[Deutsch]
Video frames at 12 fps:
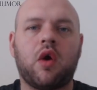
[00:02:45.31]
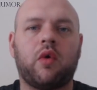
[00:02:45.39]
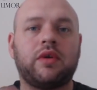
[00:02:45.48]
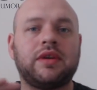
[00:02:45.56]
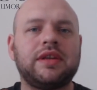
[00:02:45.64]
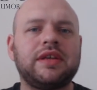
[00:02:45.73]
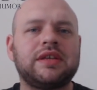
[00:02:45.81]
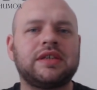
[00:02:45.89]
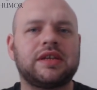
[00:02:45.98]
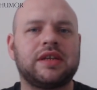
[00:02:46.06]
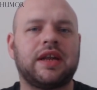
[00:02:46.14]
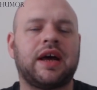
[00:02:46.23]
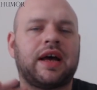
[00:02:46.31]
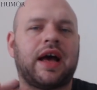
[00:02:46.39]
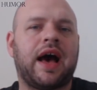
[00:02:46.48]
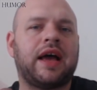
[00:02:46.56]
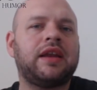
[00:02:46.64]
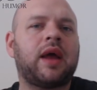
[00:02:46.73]
und nicht nach
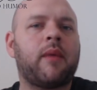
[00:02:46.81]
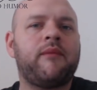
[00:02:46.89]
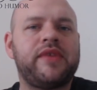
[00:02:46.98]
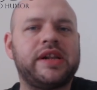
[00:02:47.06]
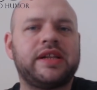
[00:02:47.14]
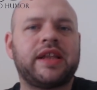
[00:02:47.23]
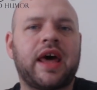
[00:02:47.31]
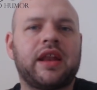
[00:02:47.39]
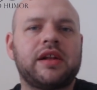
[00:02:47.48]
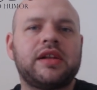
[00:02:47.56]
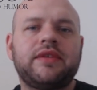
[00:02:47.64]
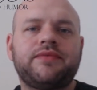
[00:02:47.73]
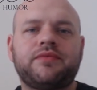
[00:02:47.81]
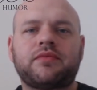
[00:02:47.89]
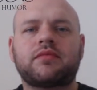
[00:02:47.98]
anderem Willen handeln,